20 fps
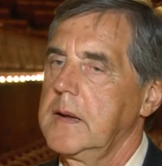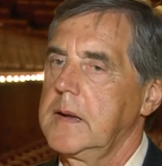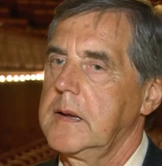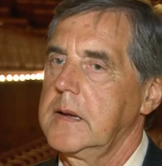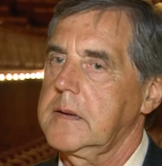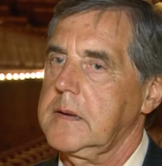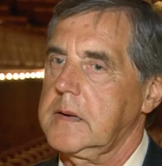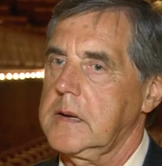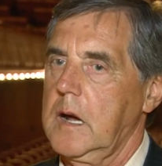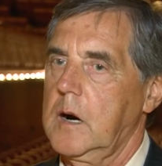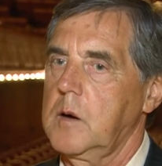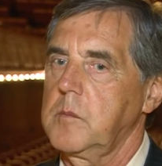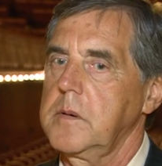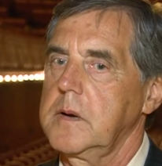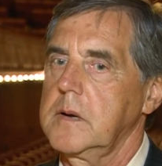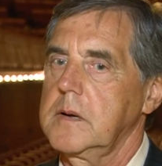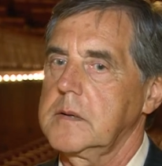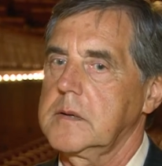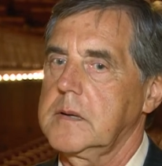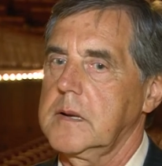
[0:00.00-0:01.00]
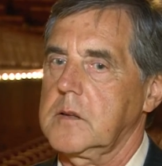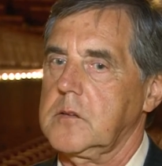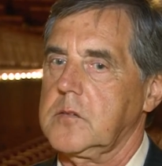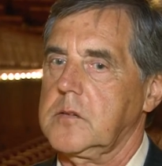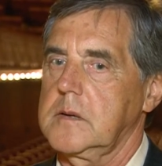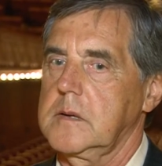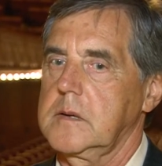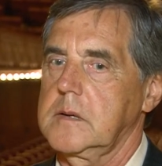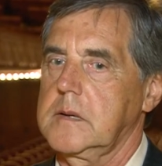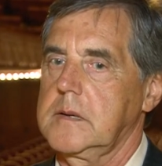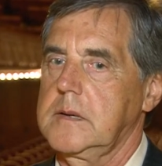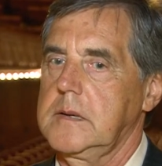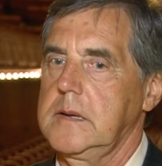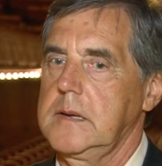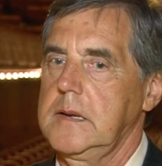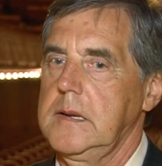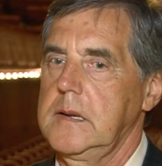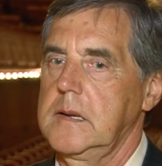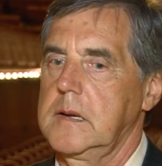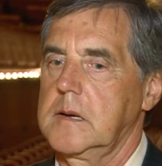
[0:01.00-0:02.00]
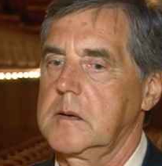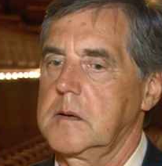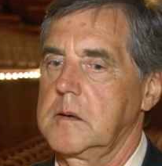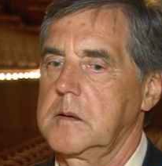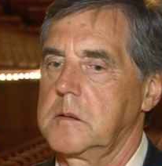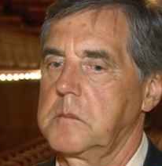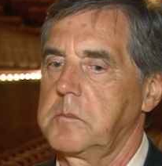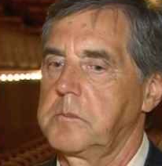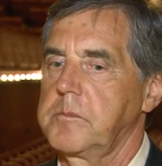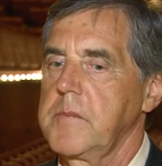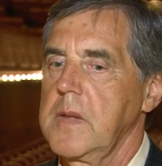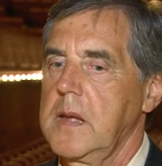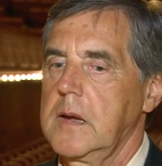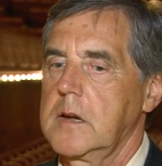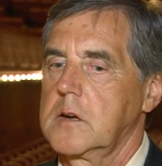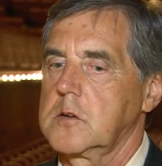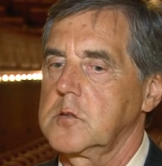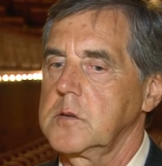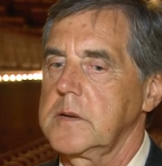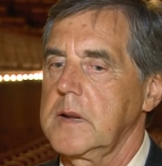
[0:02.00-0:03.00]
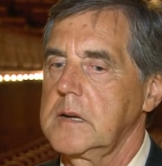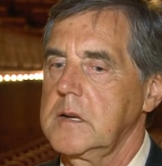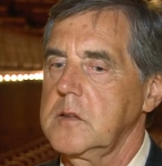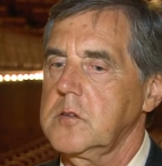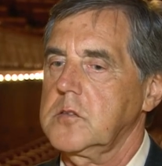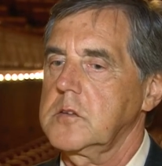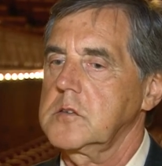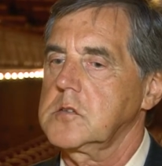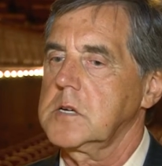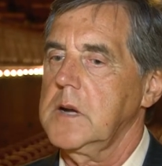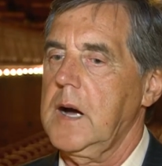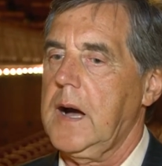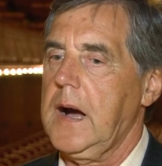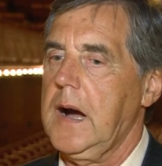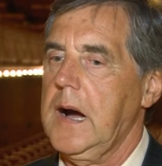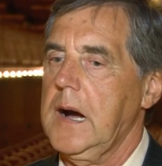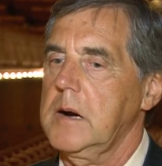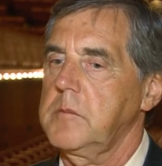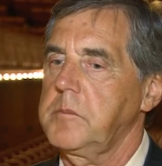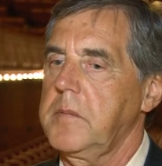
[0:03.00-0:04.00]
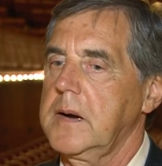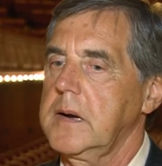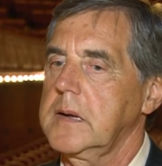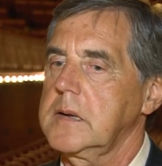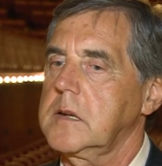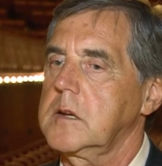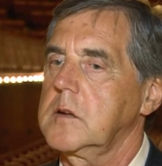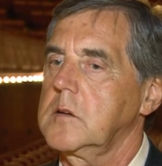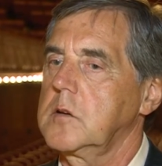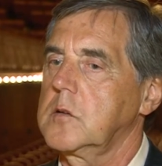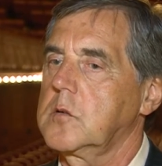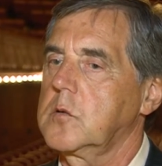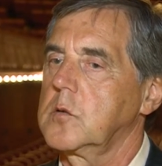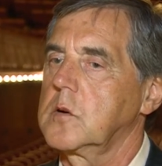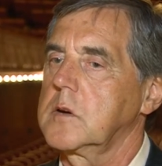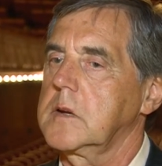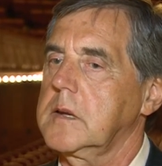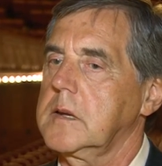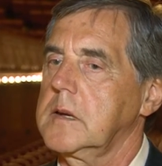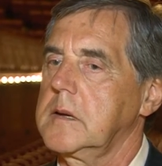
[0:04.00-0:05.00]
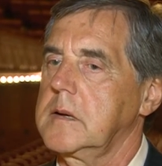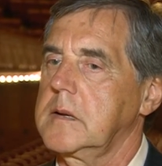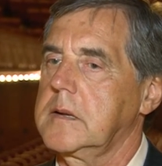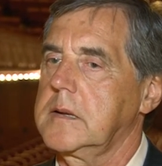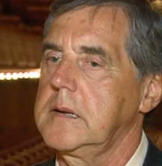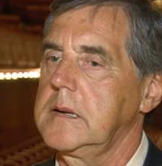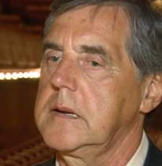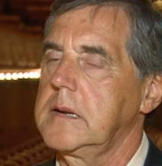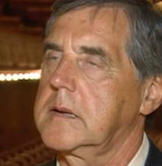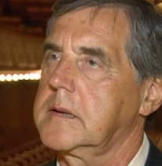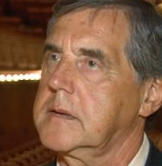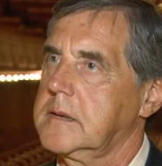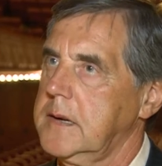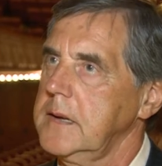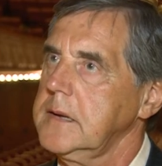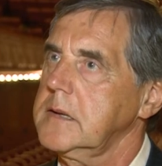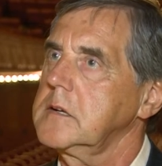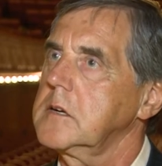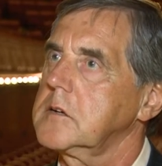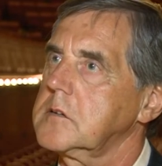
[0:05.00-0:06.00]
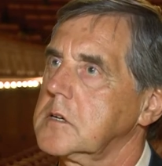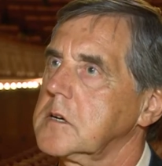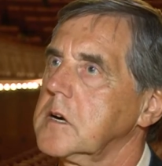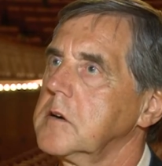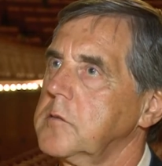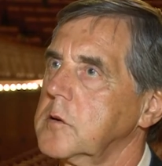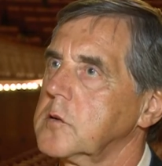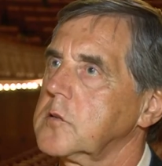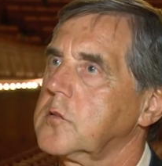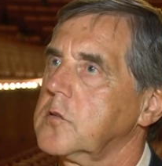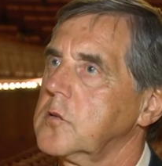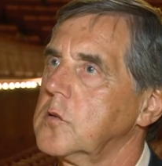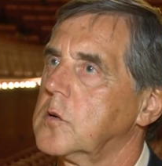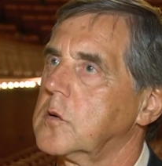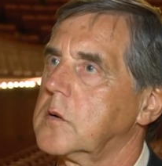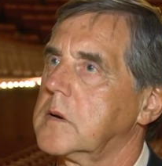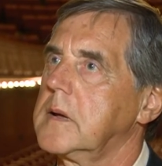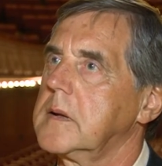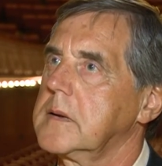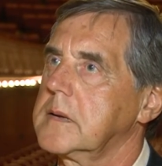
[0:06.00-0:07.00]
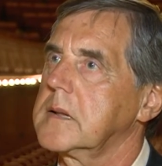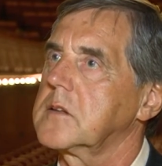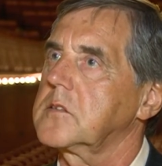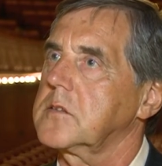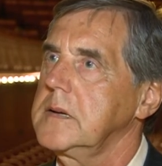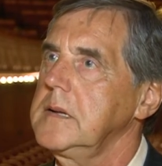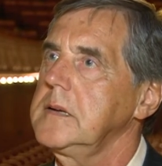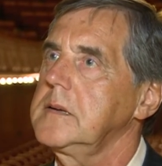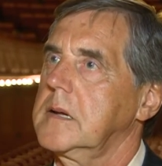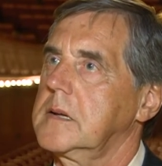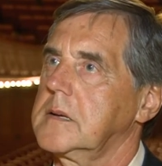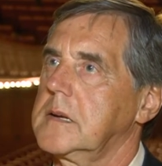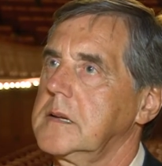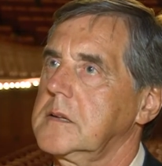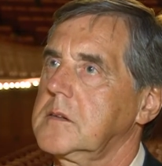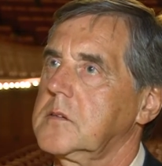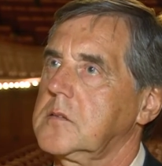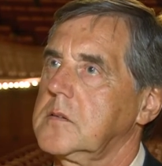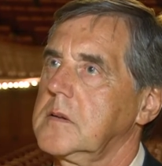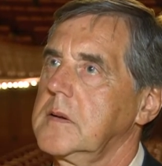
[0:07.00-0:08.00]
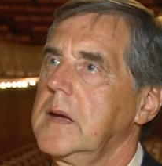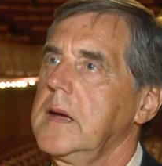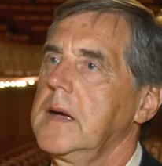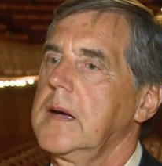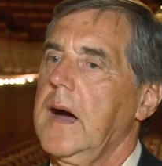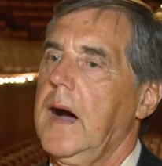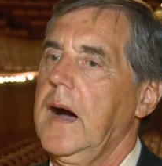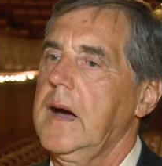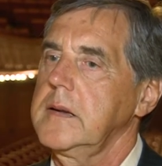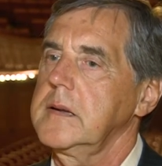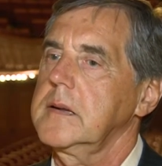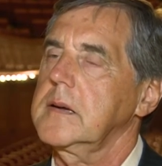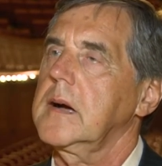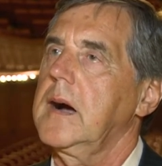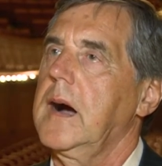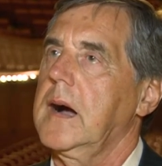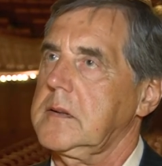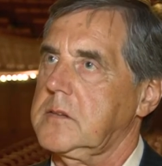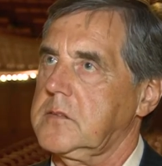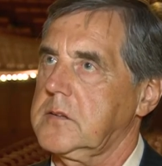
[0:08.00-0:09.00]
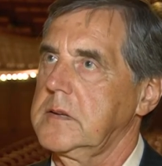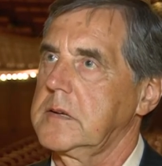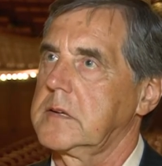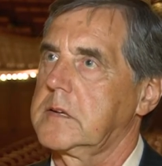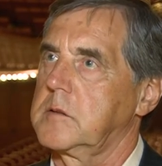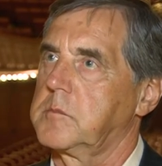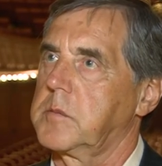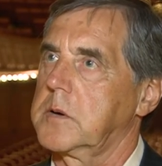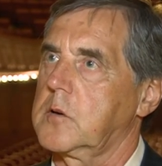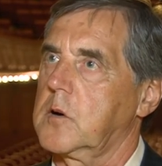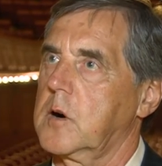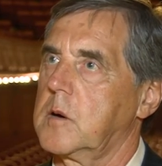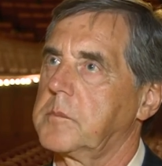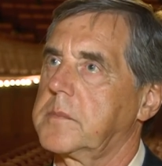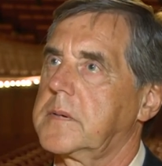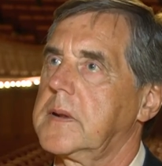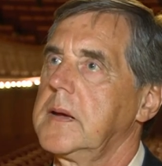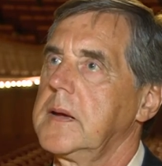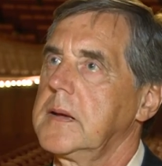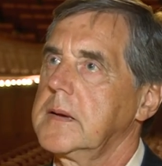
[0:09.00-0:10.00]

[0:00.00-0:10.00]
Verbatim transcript: Ich glaube, dass die äh, journalistische Arbeit durch die technische Revolution des Internets andere Akzente bekommt.